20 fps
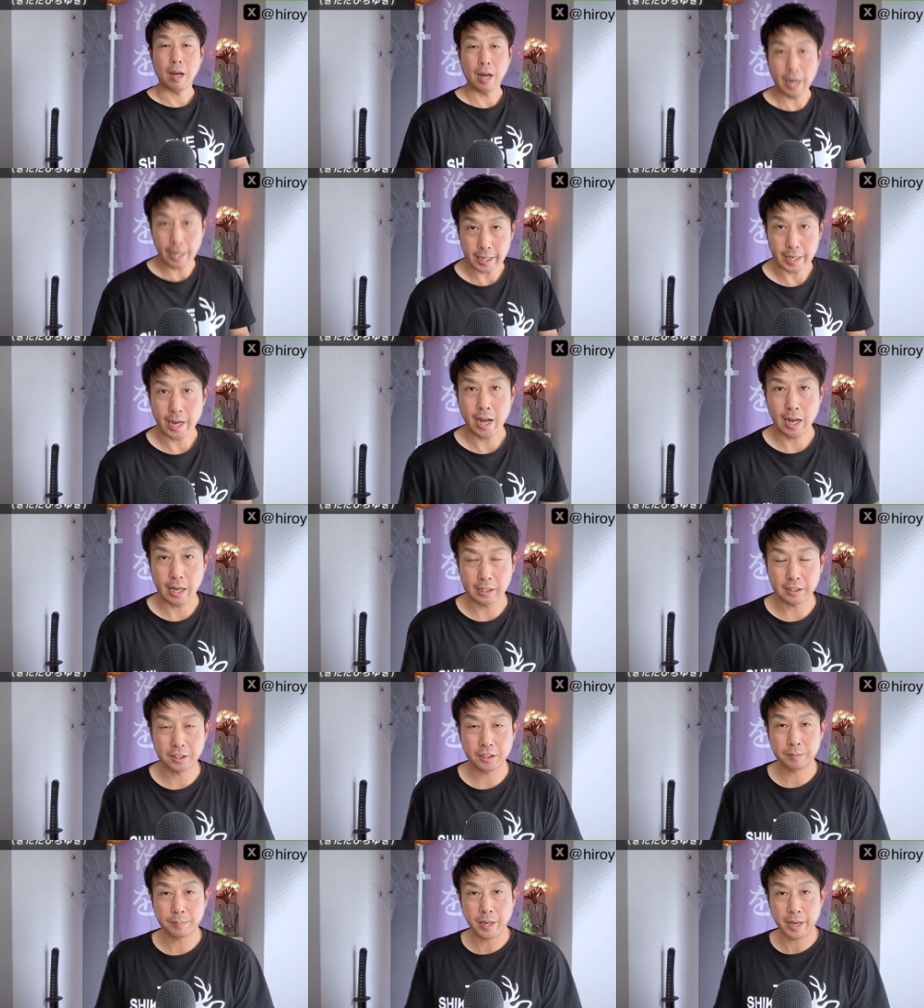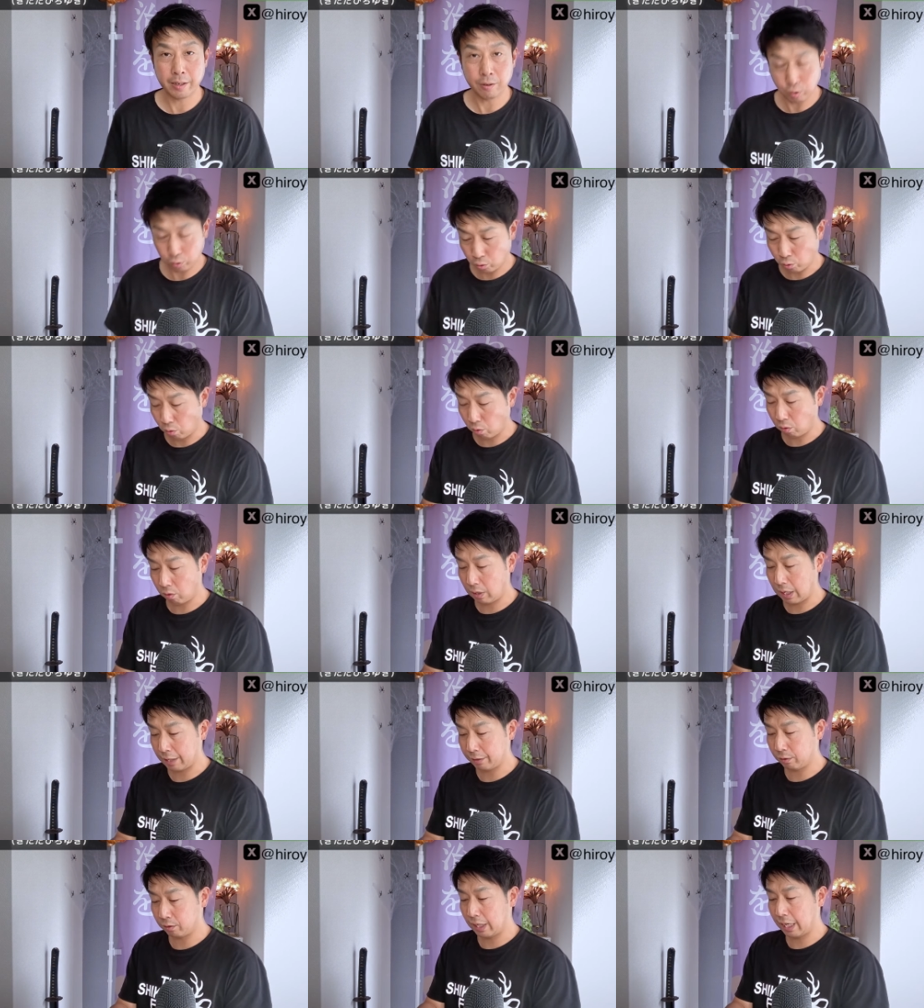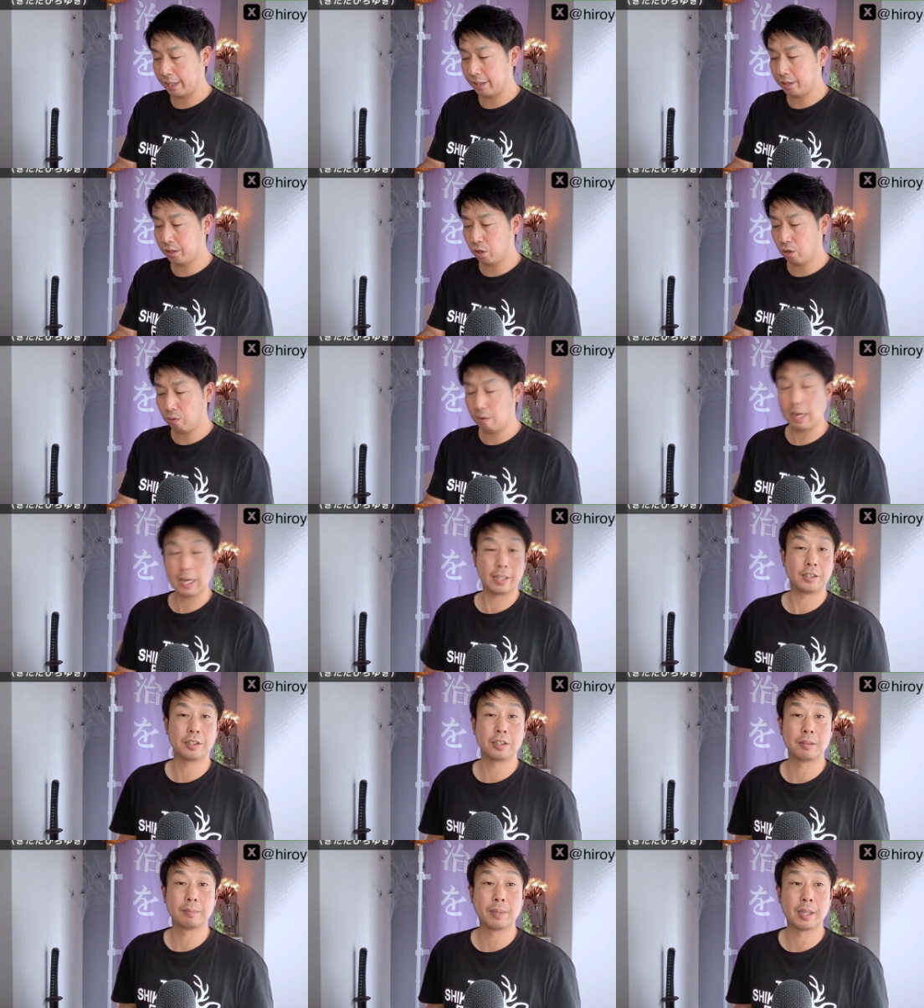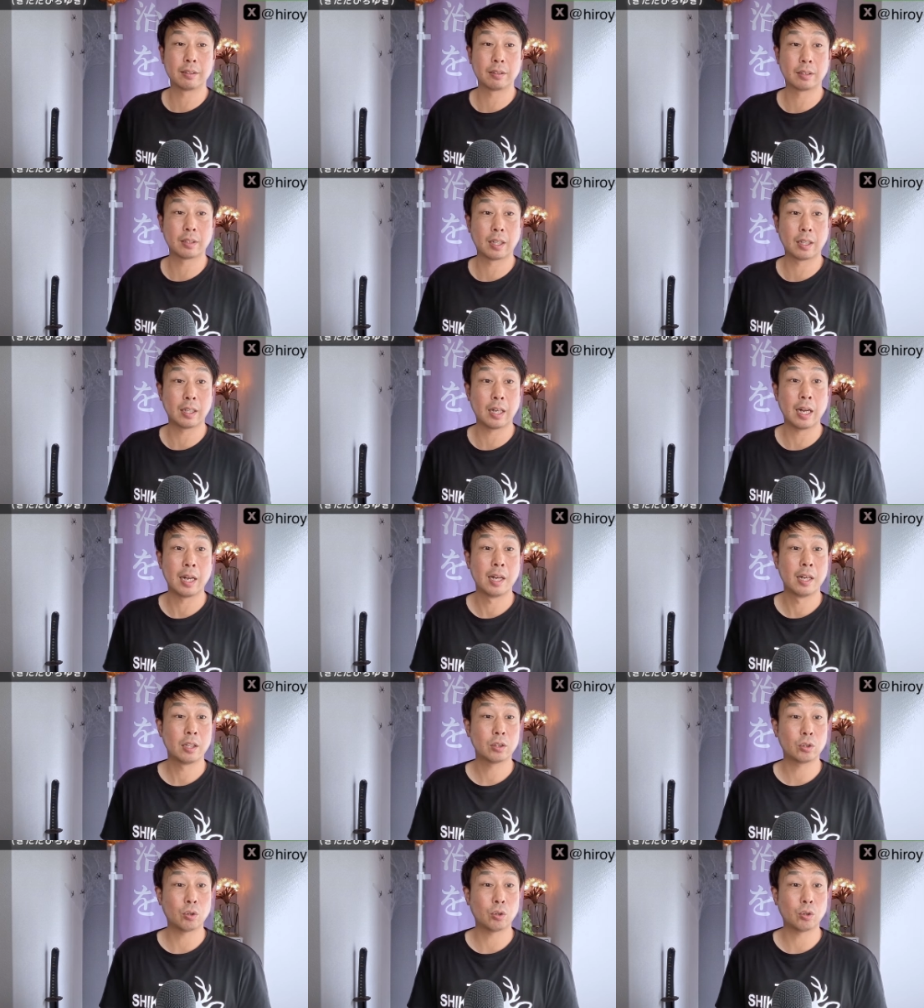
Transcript: はい、初めの動画の内容は石丸さんが